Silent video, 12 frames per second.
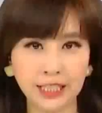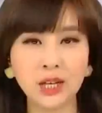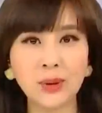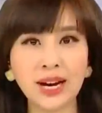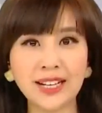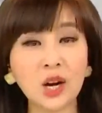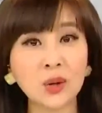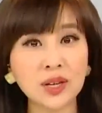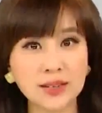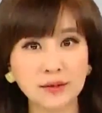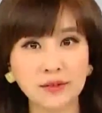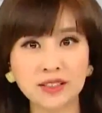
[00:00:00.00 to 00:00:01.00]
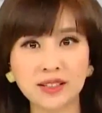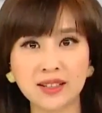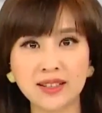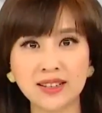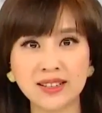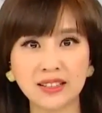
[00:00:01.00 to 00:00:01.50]
另外，桃园警方
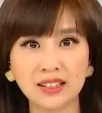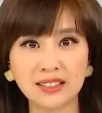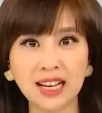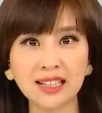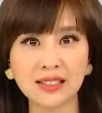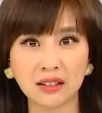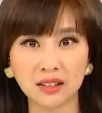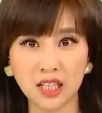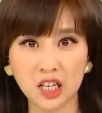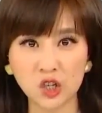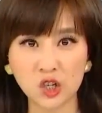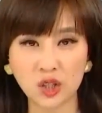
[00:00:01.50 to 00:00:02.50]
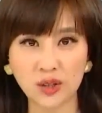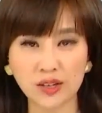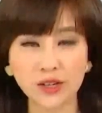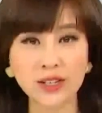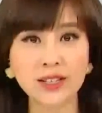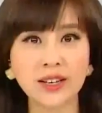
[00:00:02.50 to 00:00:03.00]
则进行了大扫荡，针
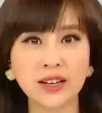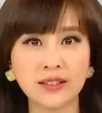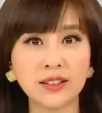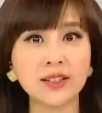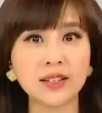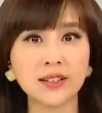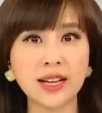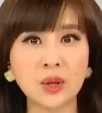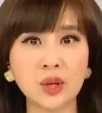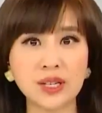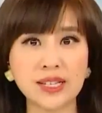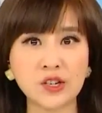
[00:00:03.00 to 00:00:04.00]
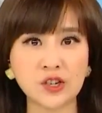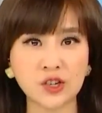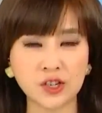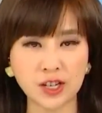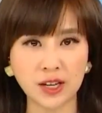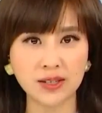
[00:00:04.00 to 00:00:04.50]
对之前年轻男女吸
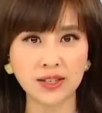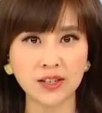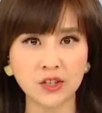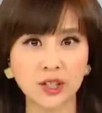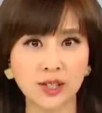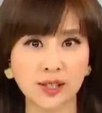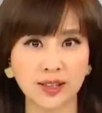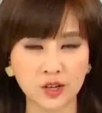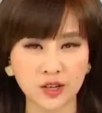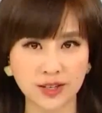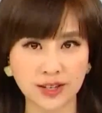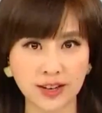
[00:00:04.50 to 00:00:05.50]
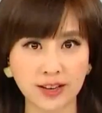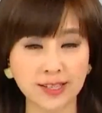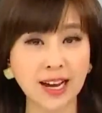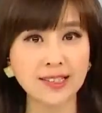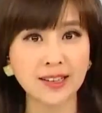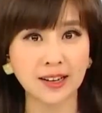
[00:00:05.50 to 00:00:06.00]
食笑气致死的事件，
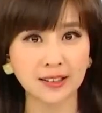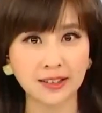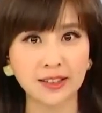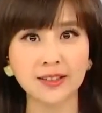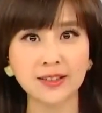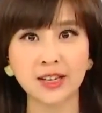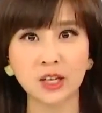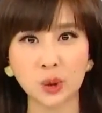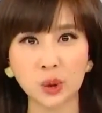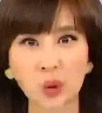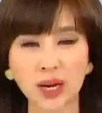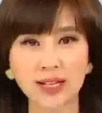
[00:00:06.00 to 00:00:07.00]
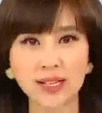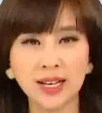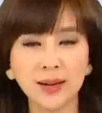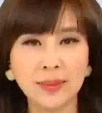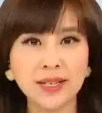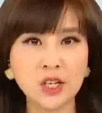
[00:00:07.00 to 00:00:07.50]
加强临检旅馆，
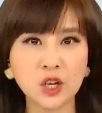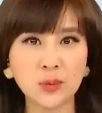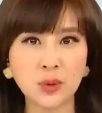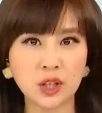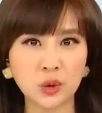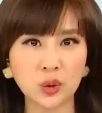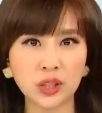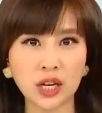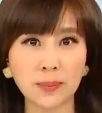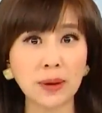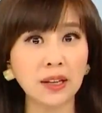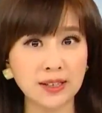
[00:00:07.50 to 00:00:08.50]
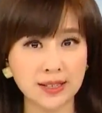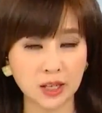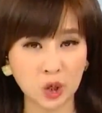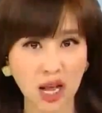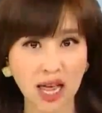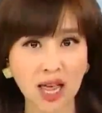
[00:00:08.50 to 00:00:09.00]
并且侦破了多个暴力集
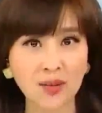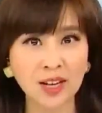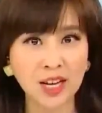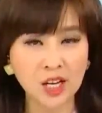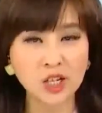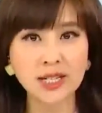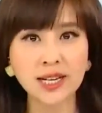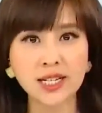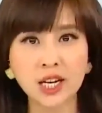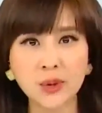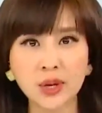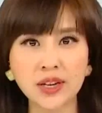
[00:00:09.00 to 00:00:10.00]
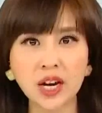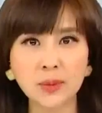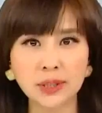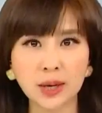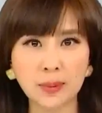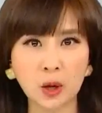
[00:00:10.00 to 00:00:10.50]
团。这些成员要
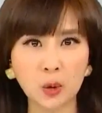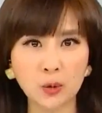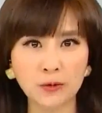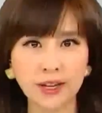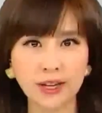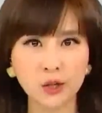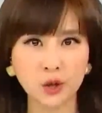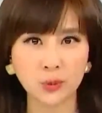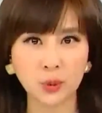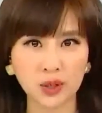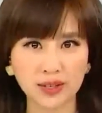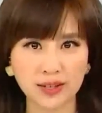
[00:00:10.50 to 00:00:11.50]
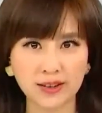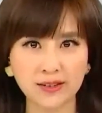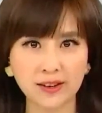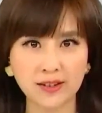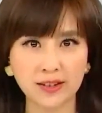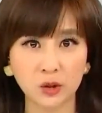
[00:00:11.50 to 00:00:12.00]
不到保护费就泼漆，
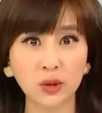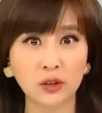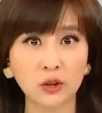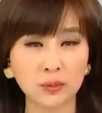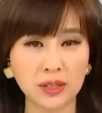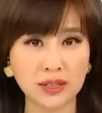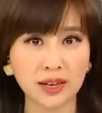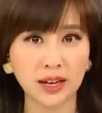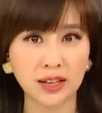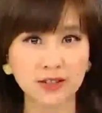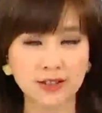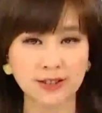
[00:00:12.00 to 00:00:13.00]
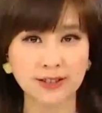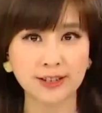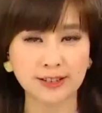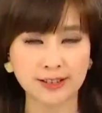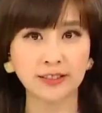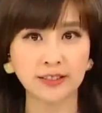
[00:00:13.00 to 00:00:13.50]
甚至对空鸣枪，行
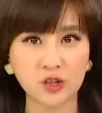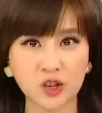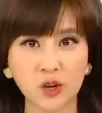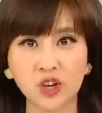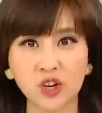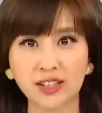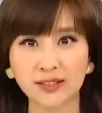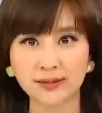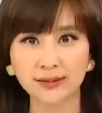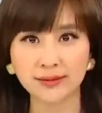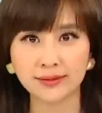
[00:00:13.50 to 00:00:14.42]
径相当嚣张。